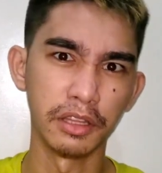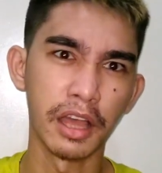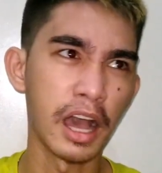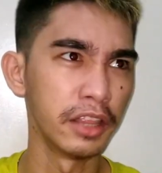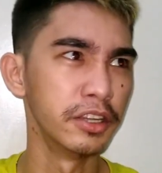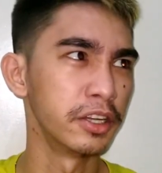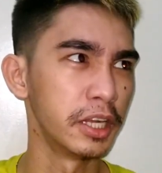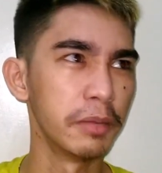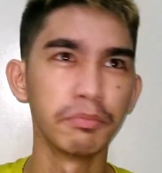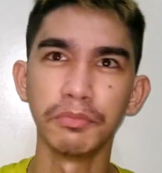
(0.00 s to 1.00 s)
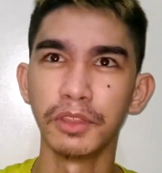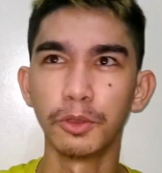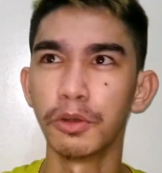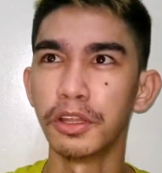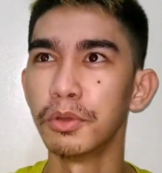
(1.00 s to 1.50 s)
other cream
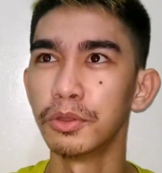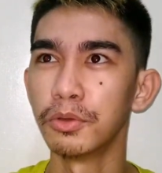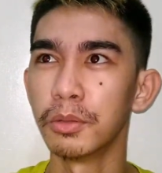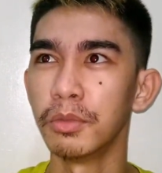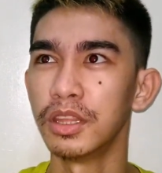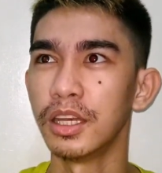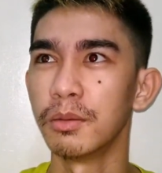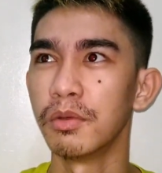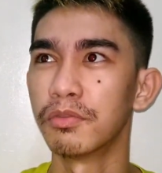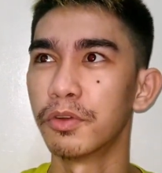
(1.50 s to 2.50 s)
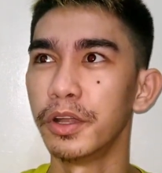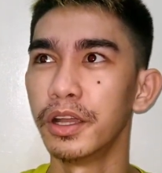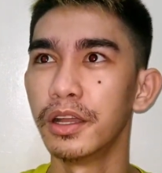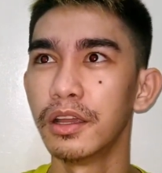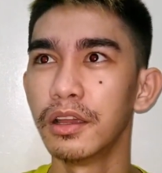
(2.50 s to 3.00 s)
tulad nito ng bitin before